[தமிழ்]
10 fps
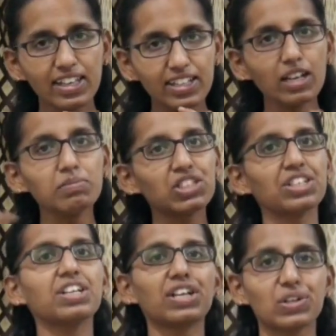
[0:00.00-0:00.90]
இதே
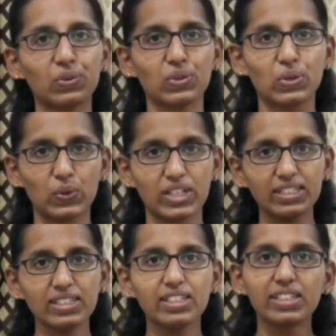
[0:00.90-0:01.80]
மிஷன்ல இருக்கவங்க கூட
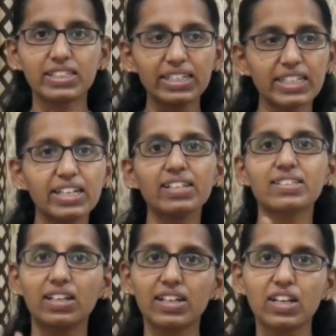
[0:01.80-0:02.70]
இந்த தேர்ட்டி
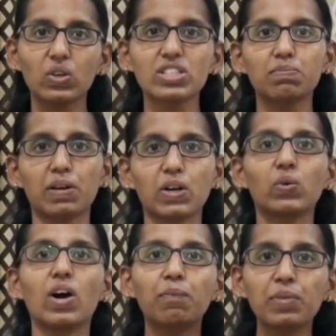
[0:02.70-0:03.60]
டேஸ் தேர்ட்டி க்ளோசிங்
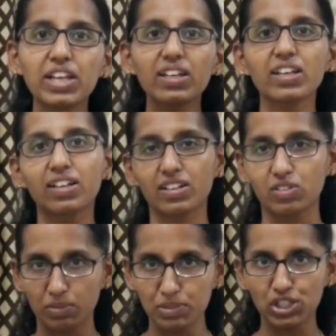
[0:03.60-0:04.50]
பண்ணணும் அப்படின்னு
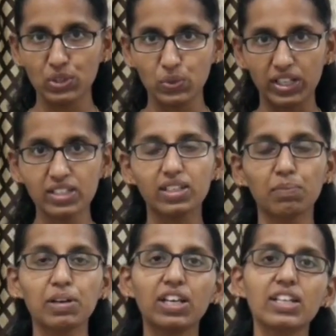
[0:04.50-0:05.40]
இருக்கிறவங்க மிஷன் கூட
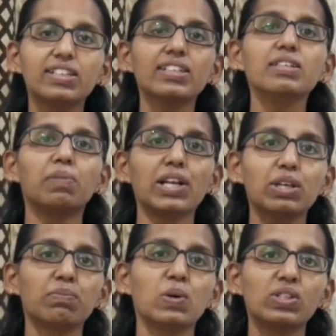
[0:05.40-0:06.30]
நம்ம இருந்து
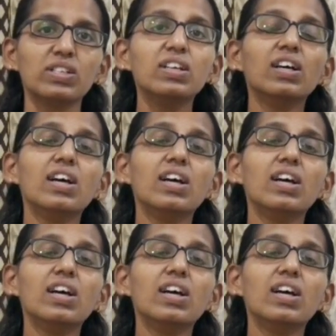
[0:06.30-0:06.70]
படிக்கும்போது